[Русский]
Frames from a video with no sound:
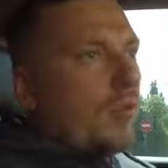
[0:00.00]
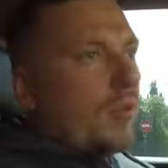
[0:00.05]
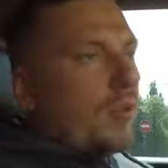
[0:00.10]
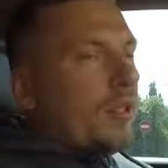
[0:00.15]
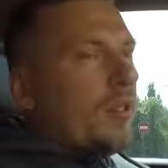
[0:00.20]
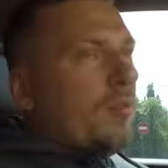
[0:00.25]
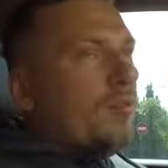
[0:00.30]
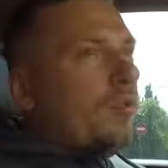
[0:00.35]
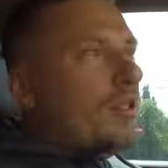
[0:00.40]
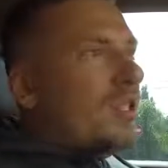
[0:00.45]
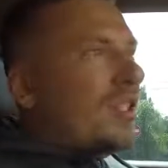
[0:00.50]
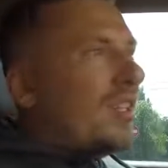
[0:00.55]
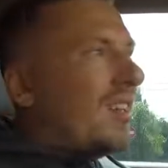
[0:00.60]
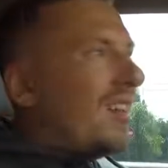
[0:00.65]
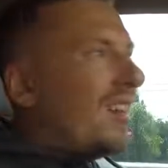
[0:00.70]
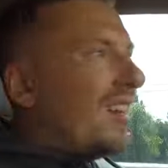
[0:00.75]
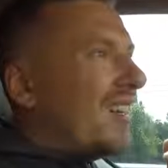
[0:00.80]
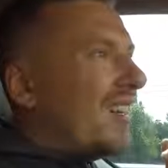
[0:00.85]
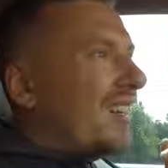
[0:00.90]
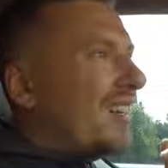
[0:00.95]
потому
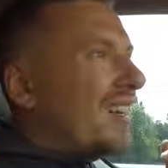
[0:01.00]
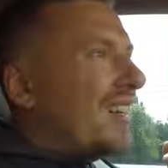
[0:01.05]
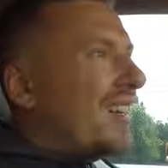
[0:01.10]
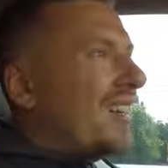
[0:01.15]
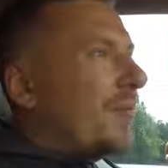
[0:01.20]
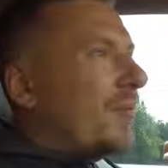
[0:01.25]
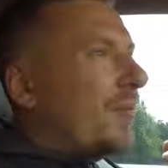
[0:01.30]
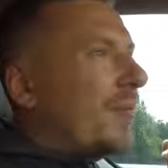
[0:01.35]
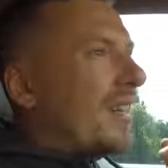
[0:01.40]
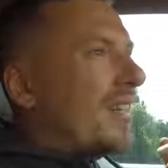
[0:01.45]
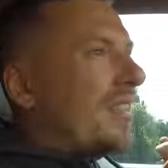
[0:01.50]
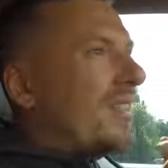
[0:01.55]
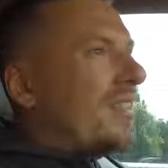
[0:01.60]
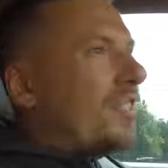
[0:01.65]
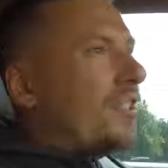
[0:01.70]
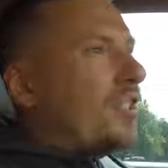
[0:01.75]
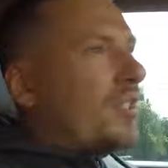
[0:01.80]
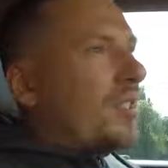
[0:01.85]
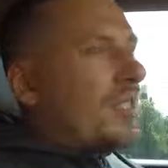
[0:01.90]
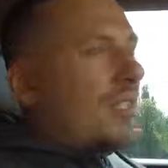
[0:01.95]
что э,
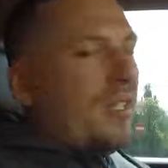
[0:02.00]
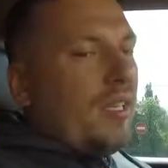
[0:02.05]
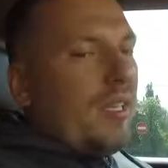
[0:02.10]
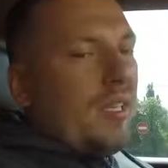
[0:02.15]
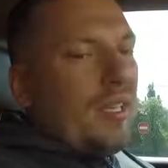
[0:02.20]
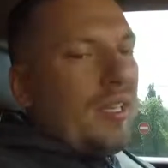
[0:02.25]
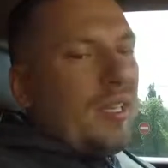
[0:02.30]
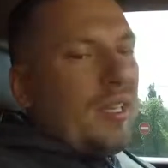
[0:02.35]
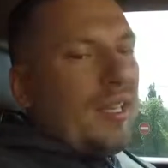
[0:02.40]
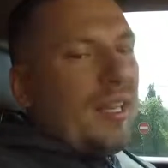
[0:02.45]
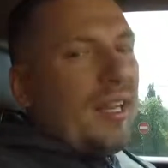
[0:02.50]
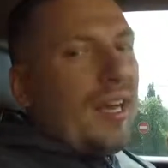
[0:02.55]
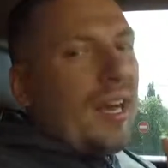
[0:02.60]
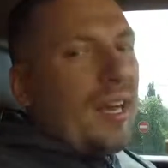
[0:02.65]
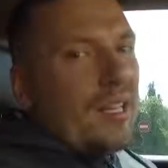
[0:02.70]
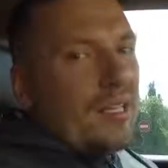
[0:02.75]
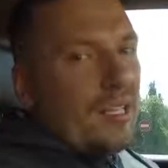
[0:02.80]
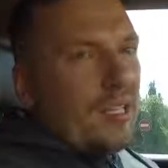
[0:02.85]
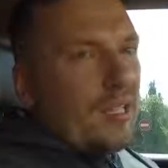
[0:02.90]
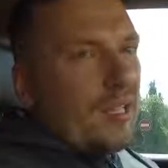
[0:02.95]
практически
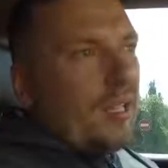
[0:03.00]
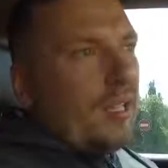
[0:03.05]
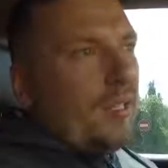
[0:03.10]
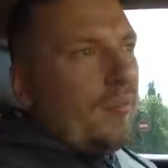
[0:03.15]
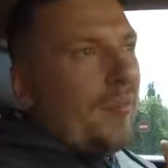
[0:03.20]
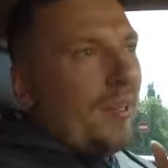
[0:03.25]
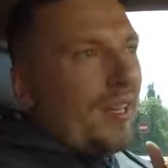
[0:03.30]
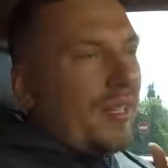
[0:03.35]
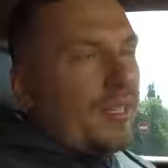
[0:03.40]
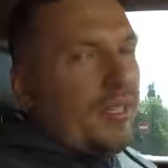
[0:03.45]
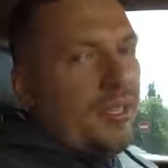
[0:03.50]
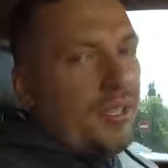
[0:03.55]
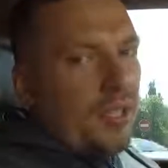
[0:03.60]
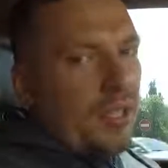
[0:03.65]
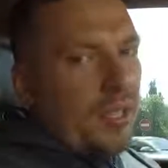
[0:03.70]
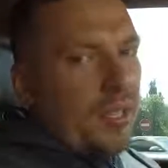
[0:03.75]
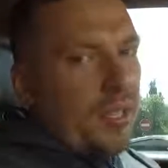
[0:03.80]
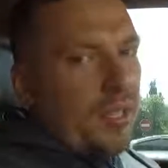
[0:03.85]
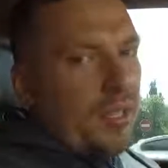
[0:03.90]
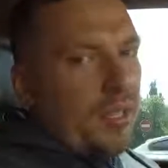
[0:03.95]
каждый,
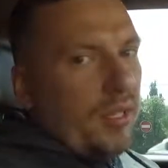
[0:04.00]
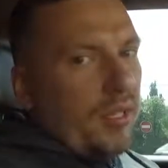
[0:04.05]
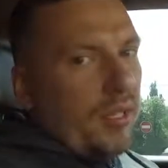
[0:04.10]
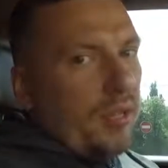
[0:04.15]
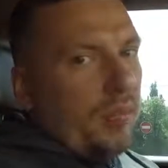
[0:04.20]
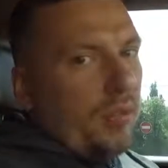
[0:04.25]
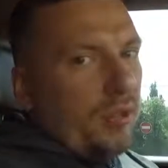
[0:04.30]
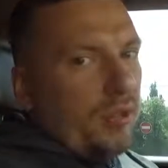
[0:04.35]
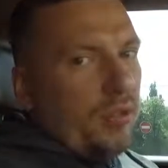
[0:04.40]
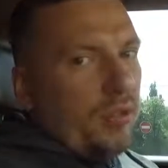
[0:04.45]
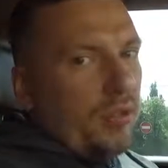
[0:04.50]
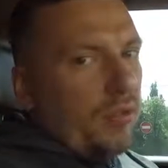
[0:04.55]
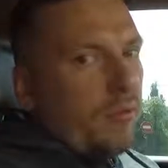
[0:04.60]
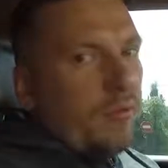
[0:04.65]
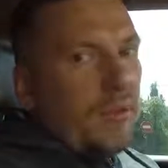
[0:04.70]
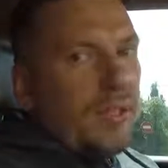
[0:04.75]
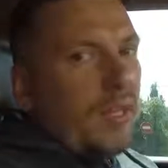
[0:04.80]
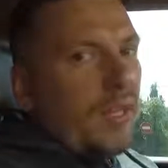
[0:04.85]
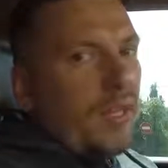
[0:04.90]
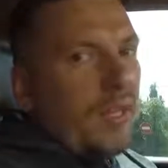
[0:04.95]
практически, я
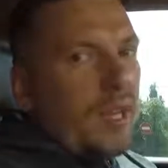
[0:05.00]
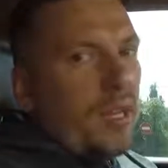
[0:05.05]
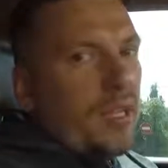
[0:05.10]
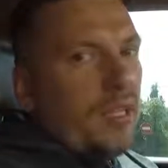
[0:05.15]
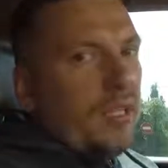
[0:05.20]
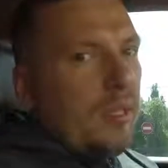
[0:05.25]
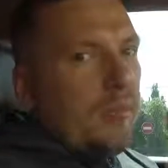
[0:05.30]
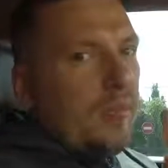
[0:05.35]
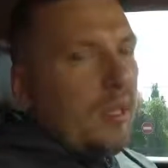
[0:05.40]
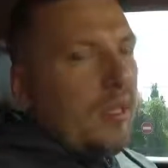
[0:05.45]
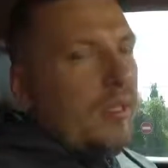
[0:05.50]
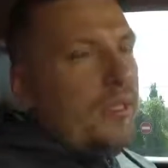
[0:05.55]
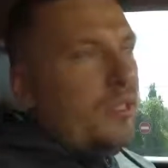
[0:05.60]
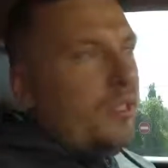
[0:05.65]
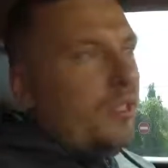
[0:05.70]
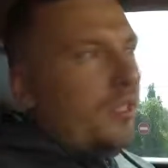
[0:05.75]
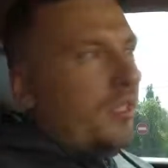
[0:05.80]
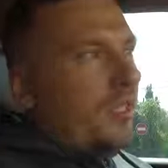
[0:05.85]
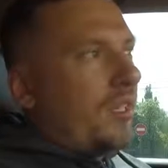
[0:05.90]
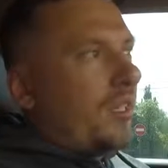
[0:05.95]
подчеркиваю, не каждый,
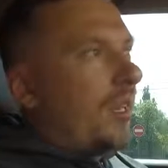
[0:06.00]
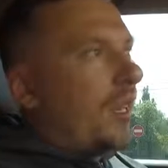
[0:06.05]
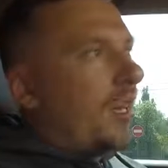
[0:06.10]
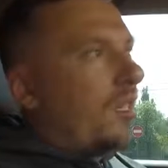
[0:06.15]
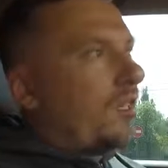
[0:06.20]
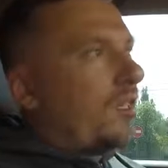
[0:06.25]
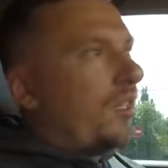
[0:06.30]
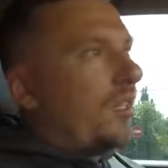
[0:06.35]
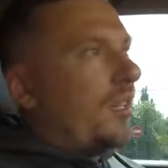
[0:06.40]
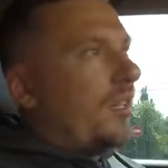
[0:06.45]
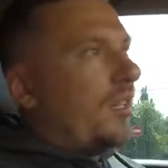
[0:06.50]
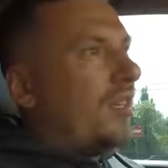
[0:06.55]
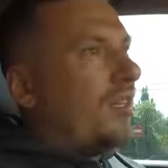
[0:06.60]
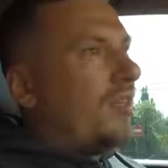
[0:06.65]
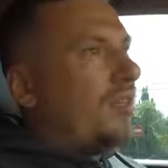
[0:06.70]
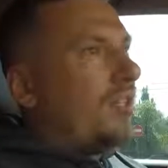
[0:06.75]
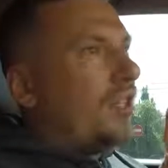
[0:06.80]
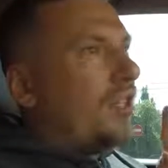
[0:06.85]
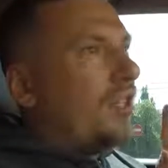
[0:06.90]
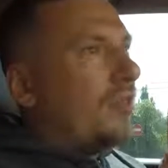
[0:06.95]
практически каждый
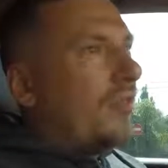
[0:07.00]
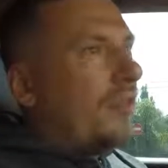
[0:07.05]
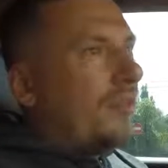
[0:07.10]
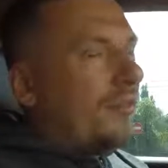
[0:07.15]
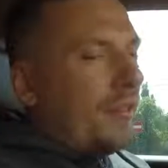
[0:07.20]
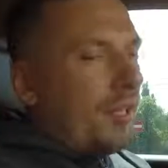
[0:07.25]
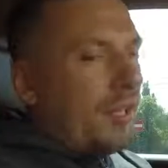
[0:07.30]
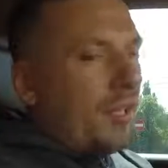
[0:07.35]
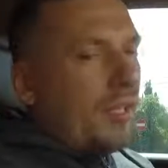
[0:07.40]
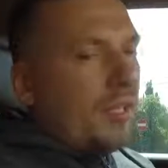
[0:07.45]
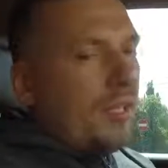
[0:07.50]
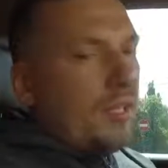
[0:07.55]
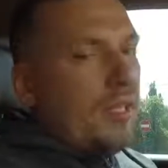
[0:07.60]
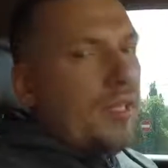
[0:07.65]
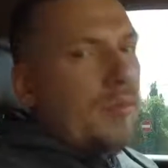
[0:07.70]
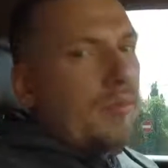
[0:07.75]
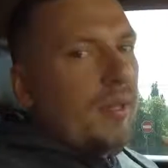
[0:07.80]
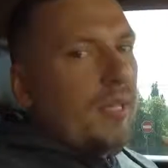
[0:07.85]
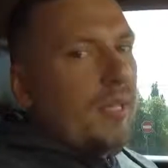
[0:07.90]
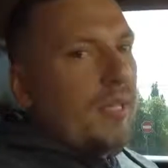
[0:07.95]
человек
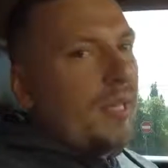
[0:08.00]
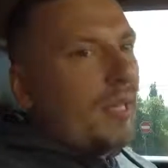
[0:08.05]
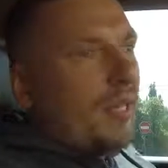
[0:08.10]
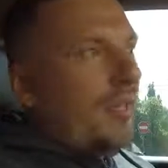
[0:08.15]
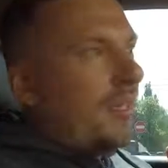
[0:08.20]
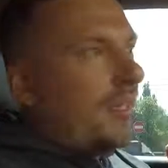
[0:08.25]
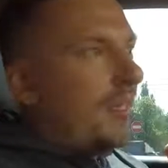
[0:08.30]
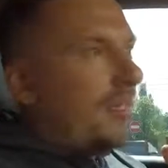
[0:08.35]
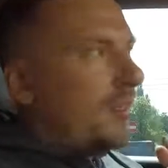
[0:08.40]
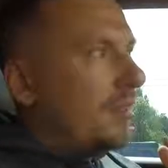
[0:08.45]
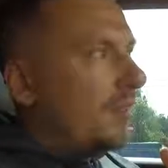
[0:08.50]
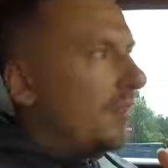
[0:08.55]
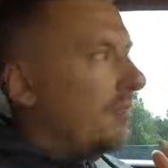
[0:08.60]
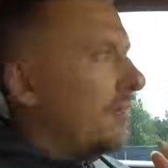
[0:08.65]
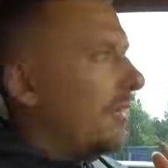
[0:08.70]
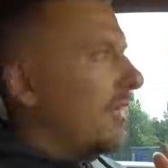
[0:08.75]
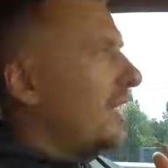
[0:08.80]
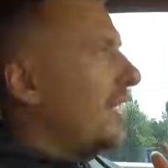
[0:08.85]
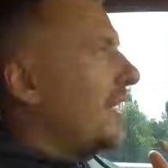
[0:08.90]
из моих клиентов